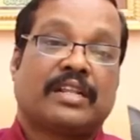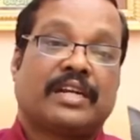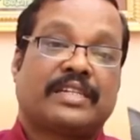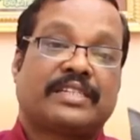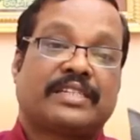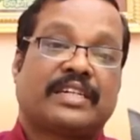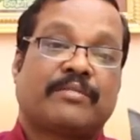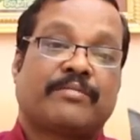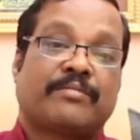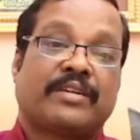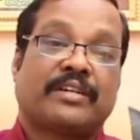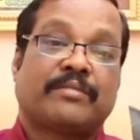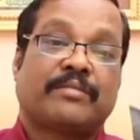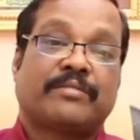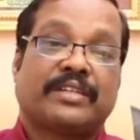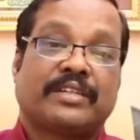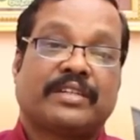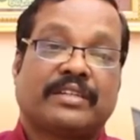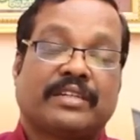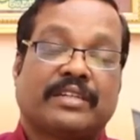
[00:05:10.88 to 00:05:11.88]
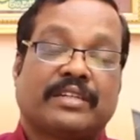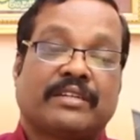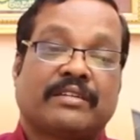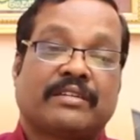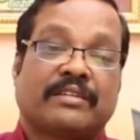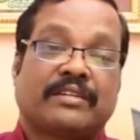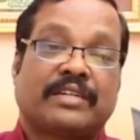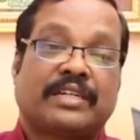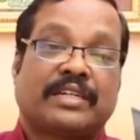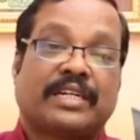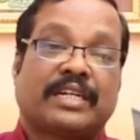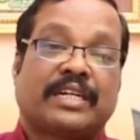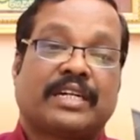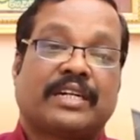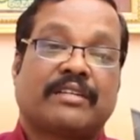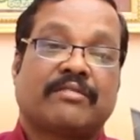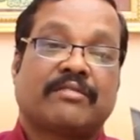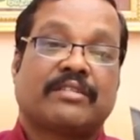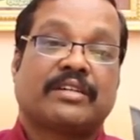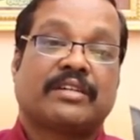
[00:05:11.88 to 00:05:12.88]
லட்சணமான மனிதர்கள்
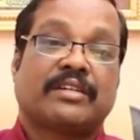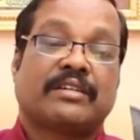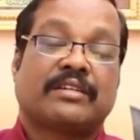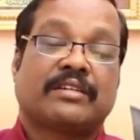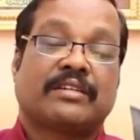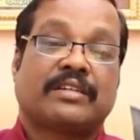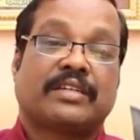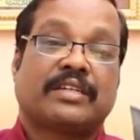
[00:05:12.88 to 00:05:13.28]
அழகானவர்கள்